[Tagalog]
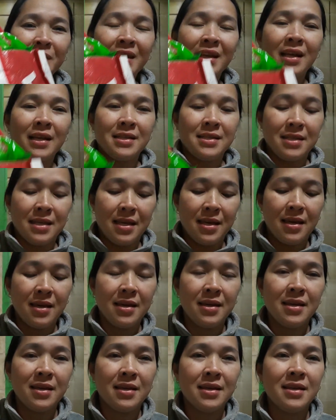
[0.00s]
Kasi,
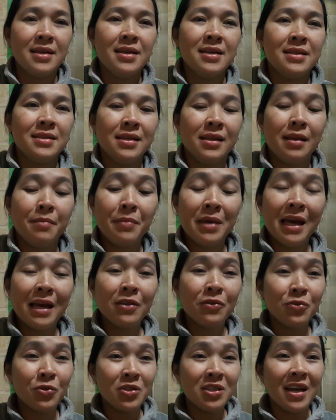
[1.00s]
sinabihan
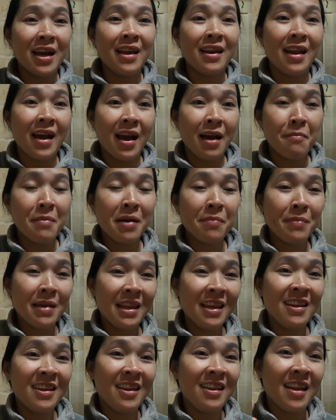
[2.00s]
ko siya na
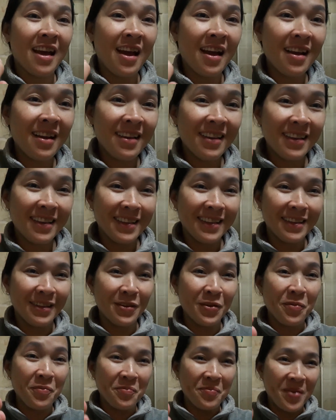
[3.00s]
magbili din ng
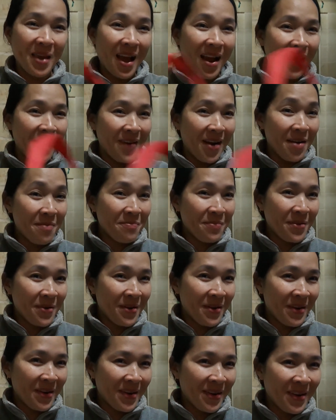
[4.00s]
lumpia
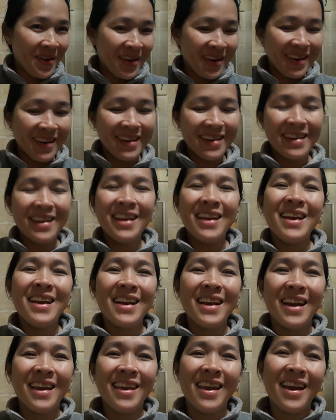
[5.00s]
wrapper.
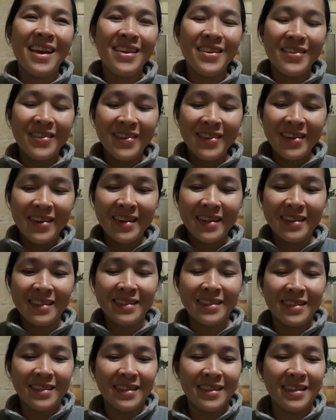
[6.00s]
Kaya ayun,
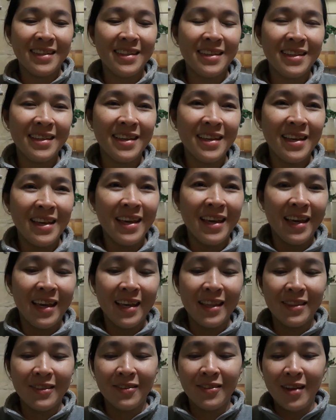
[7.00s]

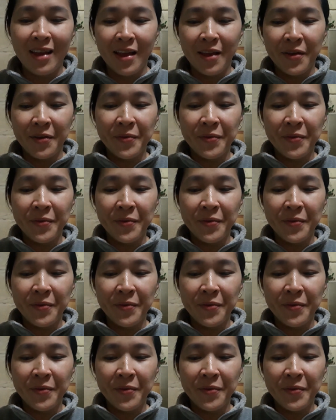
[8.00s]
ito na.